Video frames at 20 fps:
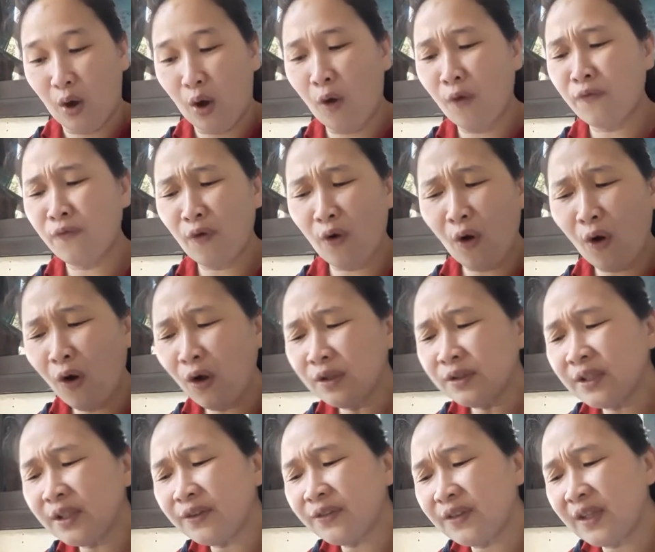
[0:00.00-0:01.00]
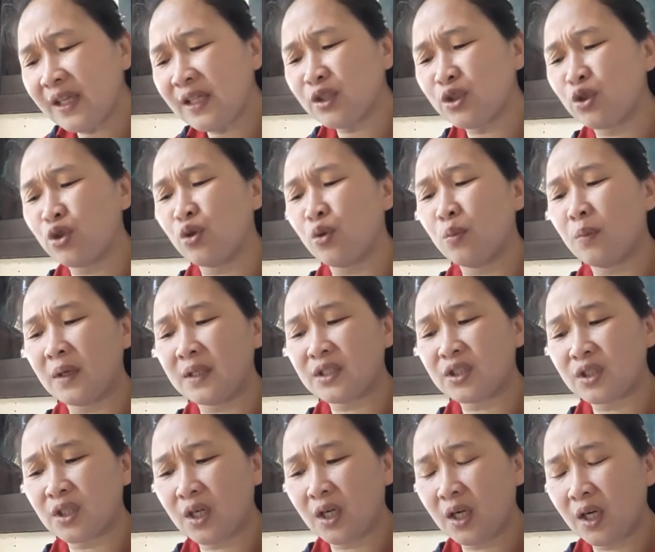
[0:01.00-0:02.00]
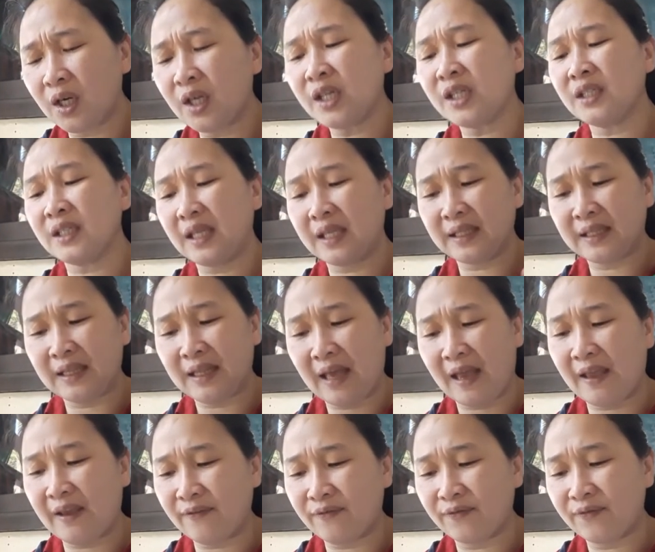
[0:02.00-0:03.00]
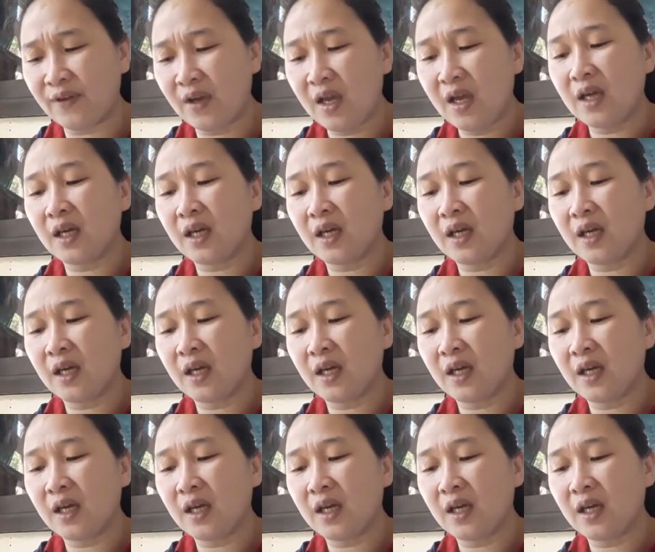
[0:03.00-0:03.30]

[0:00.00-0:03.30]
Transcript: Of all the things you must earn in life,